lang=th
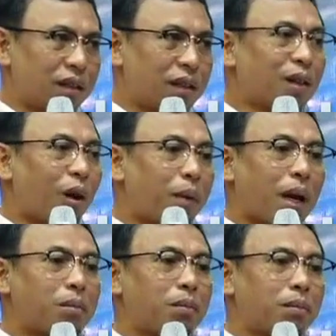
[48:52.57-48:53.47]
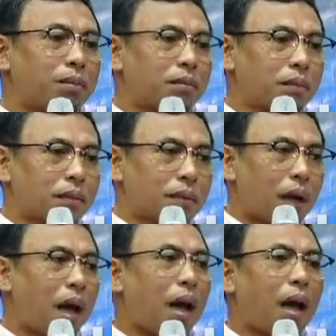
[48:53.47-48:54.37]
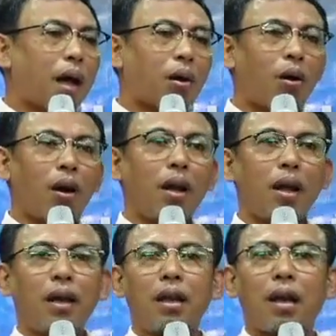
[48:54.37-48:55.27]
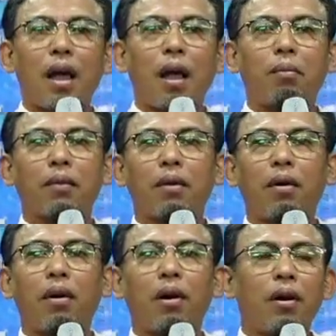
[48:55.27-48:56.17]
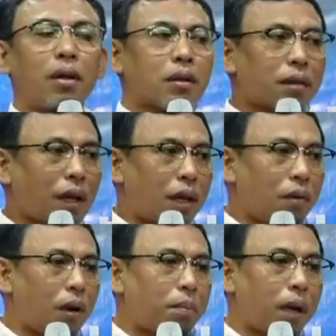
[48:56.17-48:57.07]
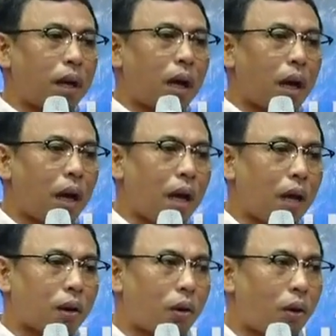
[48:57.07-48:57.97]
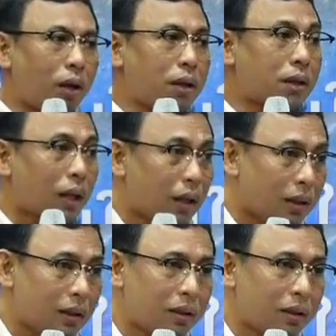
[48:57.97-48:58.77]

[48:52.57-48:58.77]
นึกออกไหมครับ500เหรียญดิรฮัมก็ตีว่าเป็น500สลึง